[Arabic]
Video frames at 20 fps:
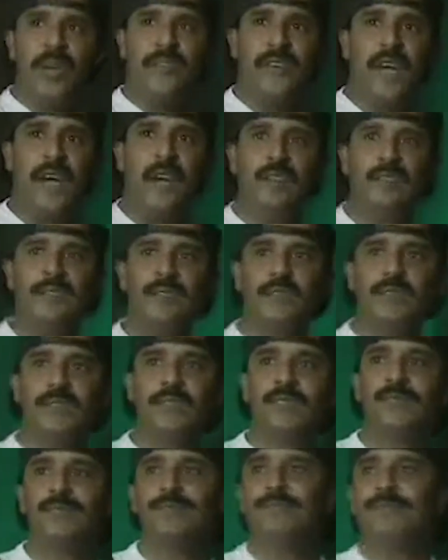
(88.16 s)
بن نافع
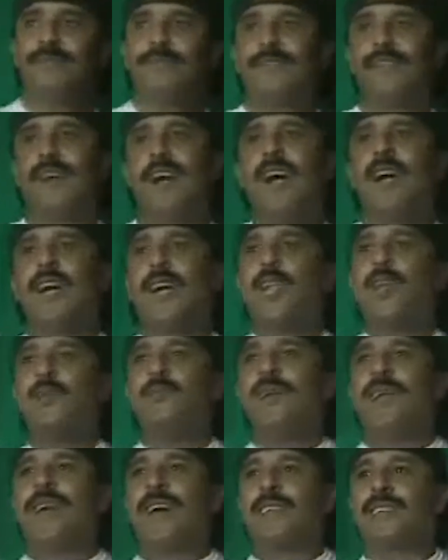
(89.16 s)
عقل
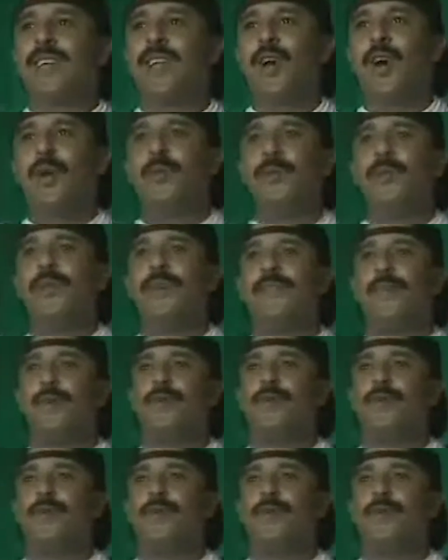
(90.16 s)
اليوم من قتل عقبه بن